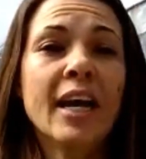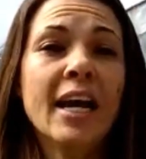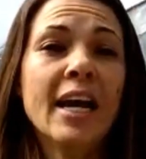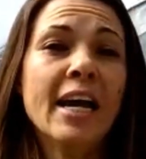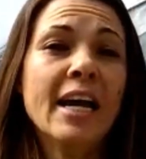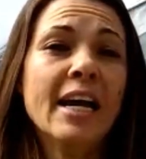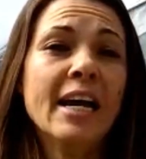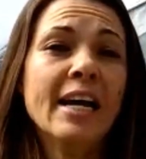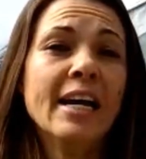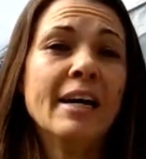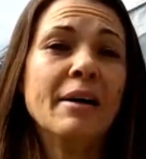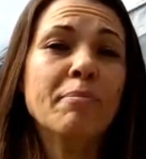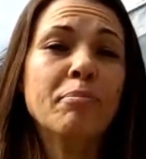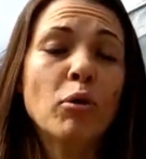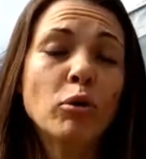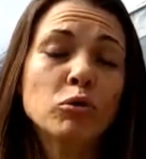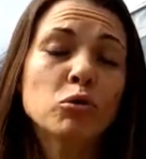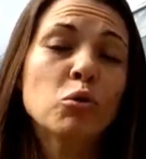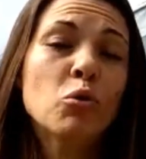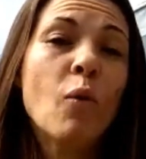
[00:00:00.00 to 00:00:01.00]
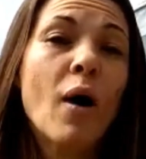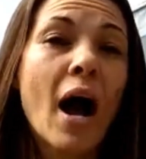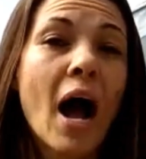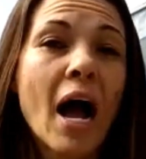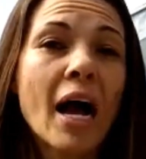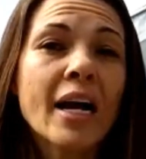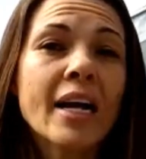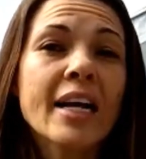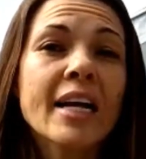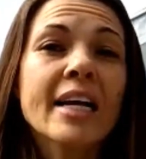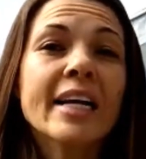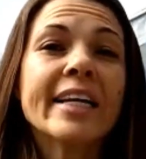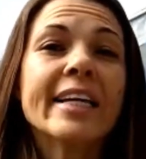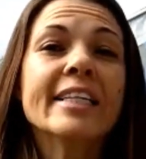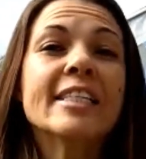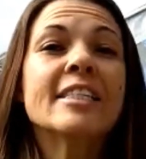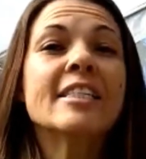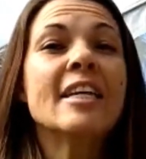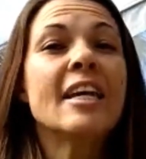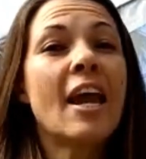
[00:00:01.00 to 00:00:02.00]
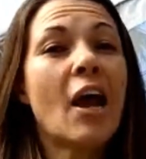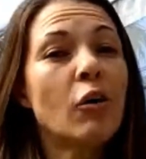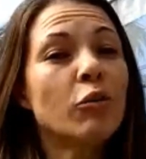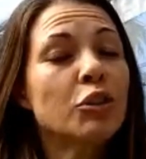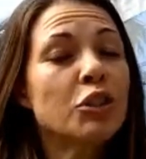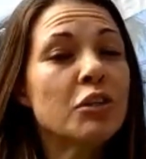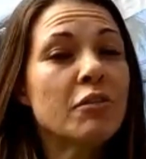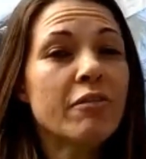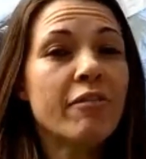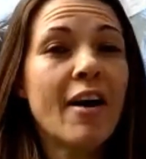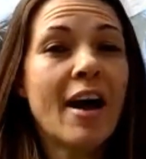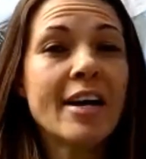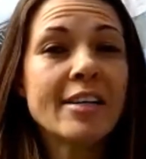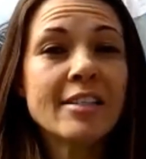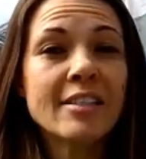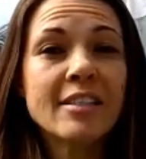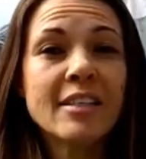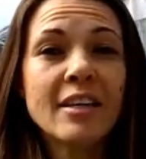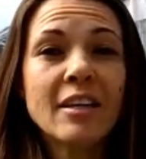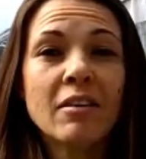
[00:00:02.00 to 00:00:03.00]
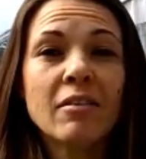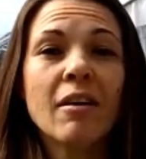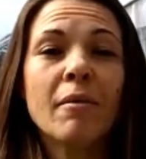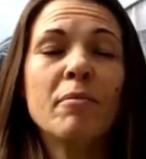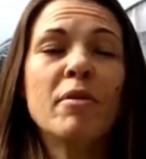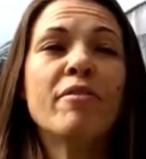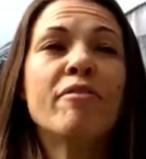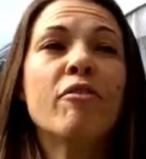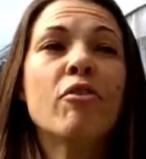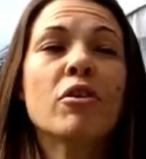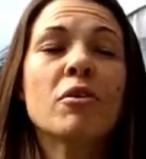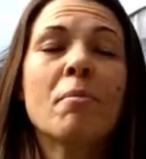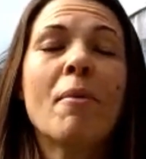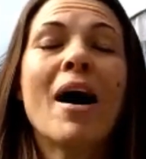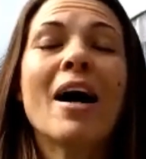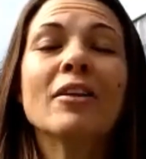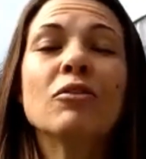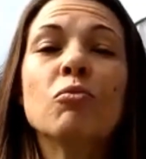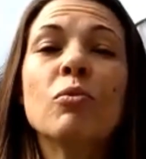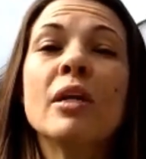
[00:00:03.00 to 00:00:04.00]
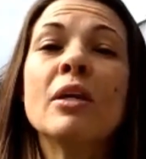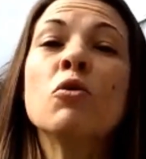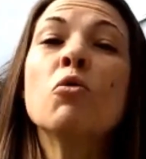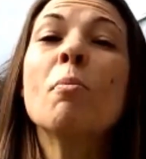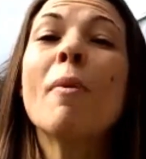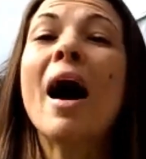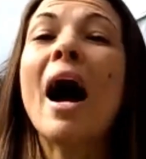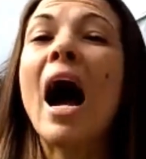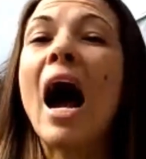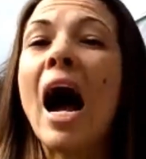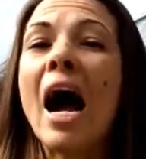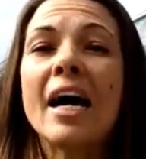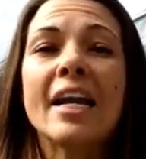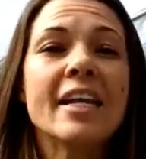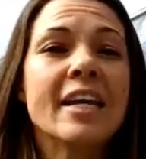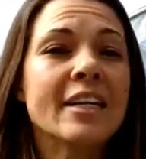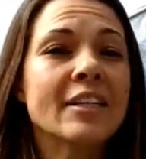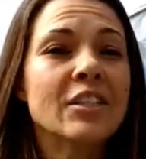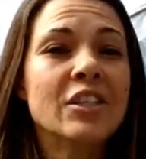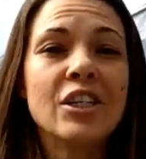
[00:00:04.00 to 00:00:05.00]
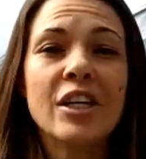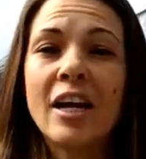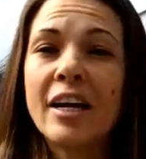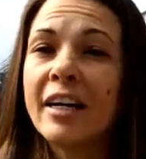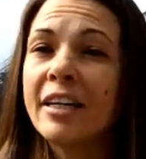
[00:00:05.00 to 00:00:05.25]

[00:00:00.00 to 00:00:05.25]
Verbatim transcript: é, pontuar que se eu tivesse me formado em uma área de,